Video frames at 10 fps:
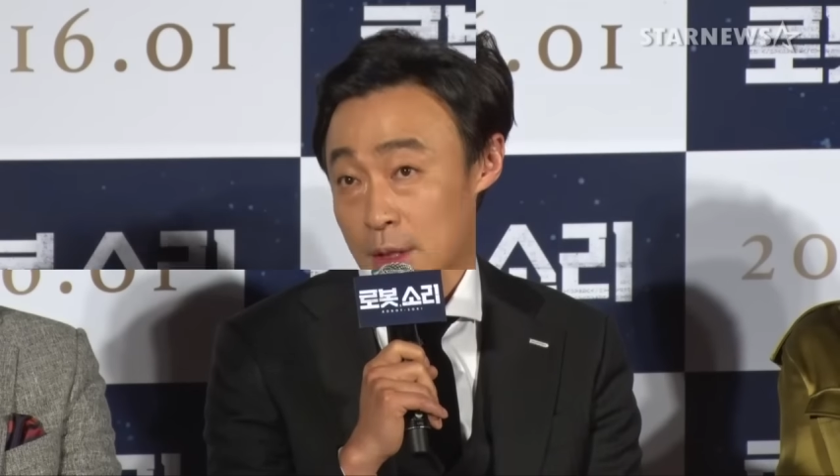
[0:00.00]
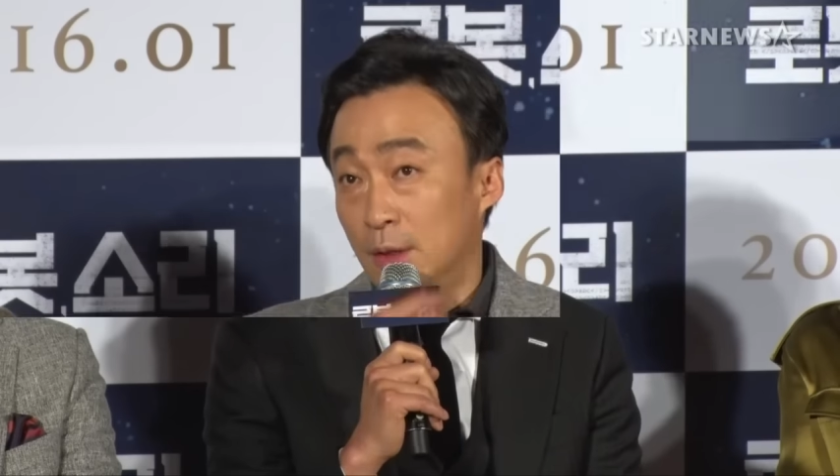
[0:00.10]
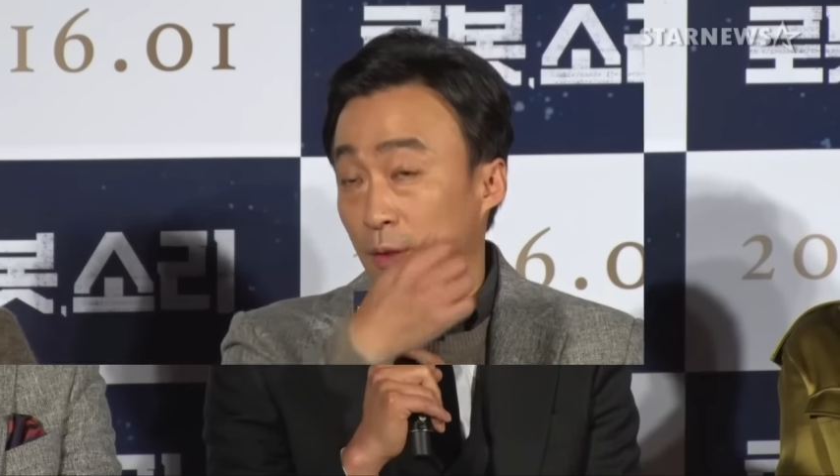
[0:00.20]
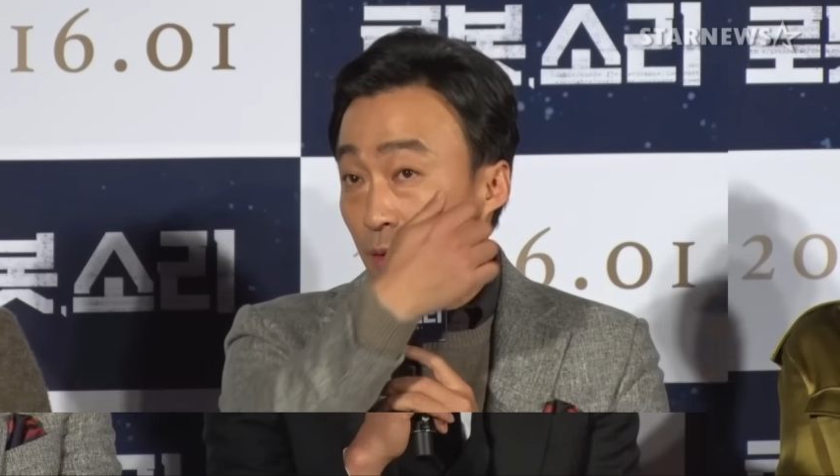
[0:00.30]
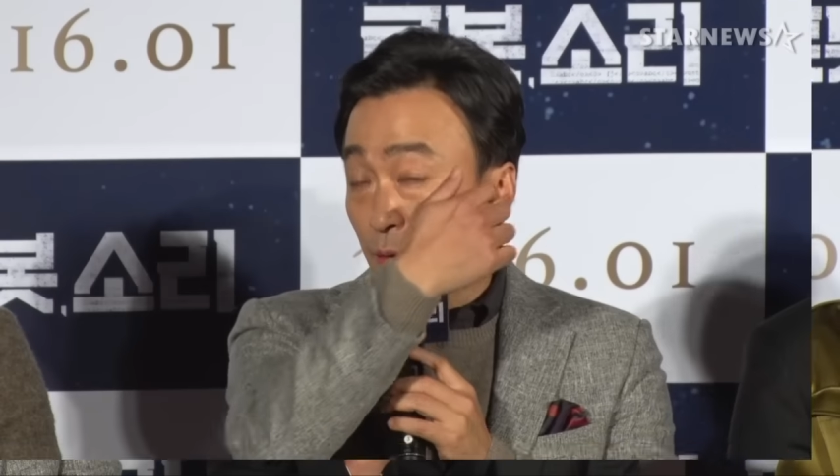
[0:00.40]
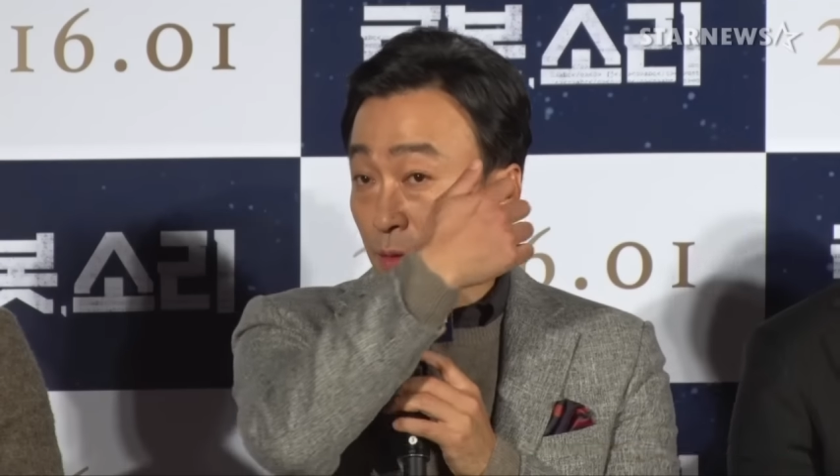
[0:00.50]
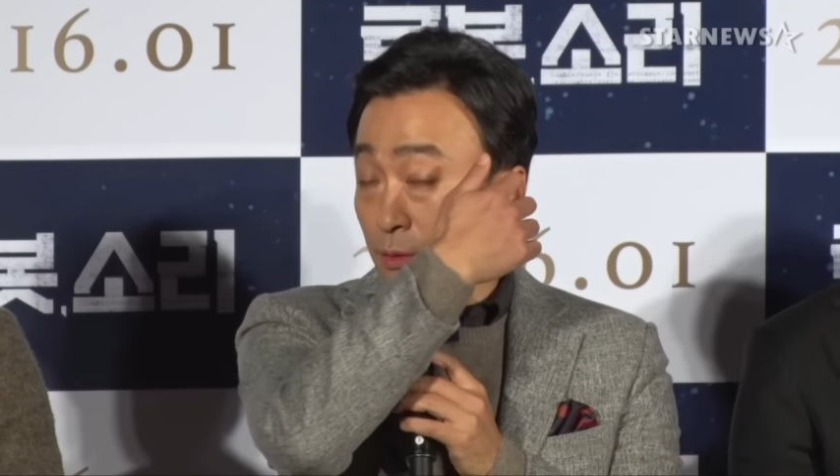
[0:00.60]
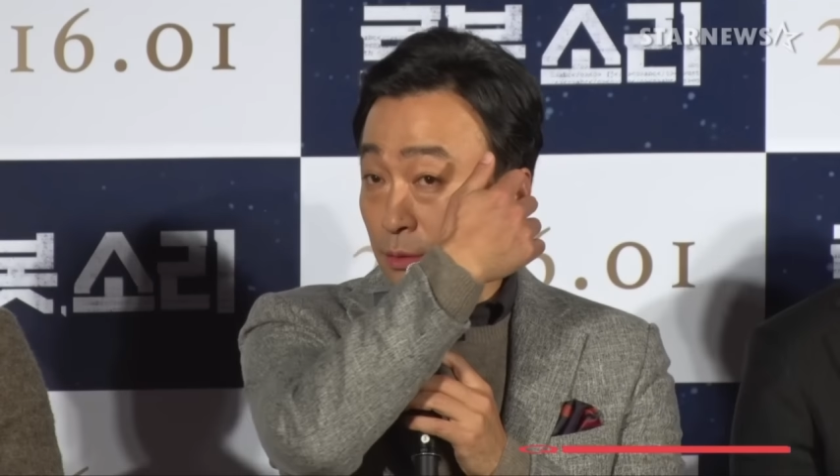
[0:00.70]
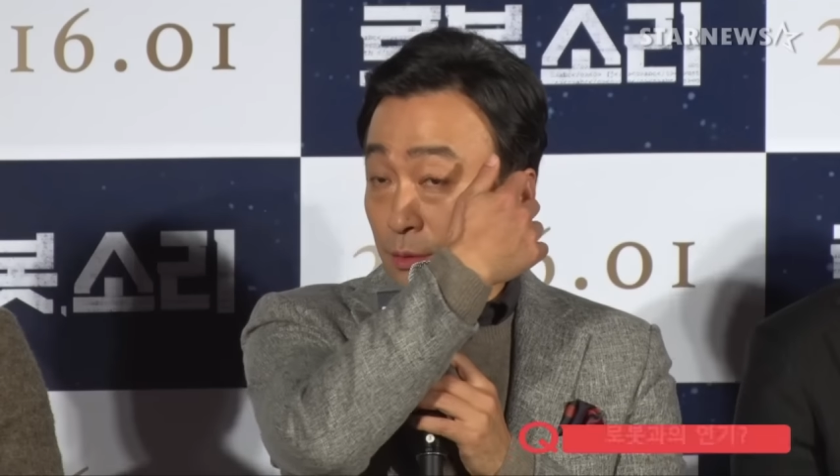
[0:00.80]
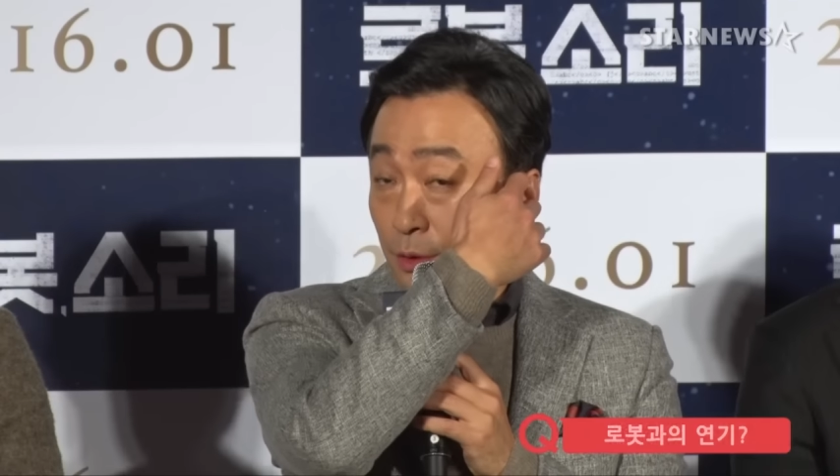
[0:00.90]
어, 그